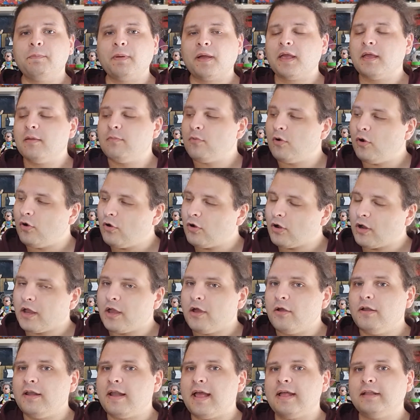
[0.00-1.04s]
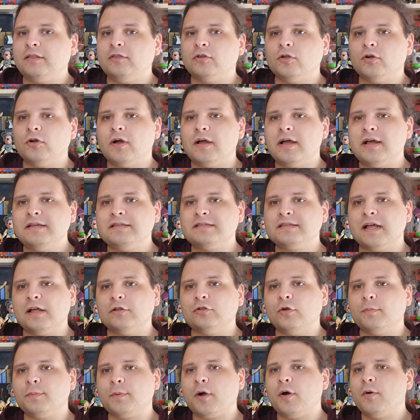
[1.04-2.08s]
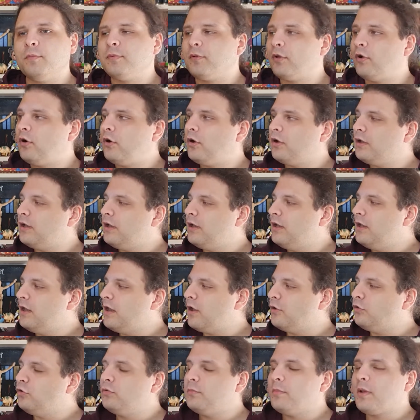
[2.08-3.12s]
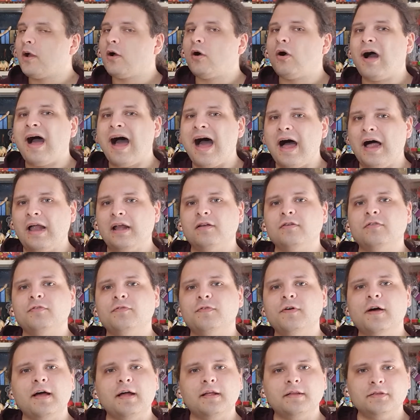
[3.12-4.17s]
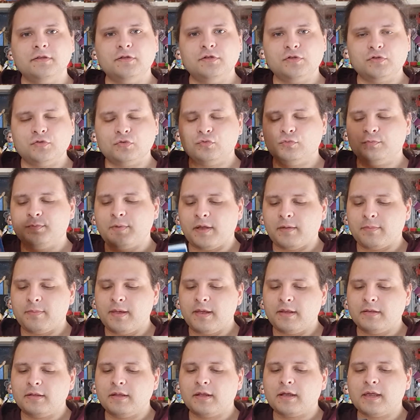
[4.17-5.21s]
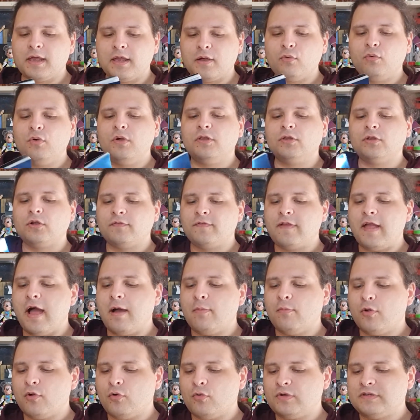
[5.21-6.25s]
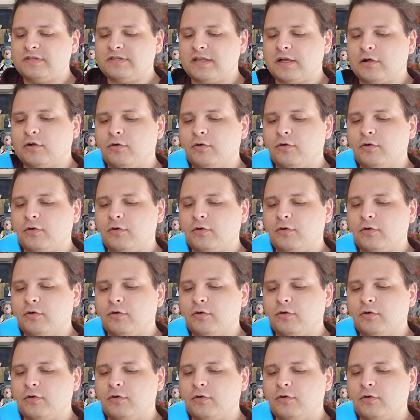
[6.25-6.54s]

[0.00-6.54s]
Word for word: primo che ho letto è stato proprio il numero alfa di Superman, che qui troviamo in questa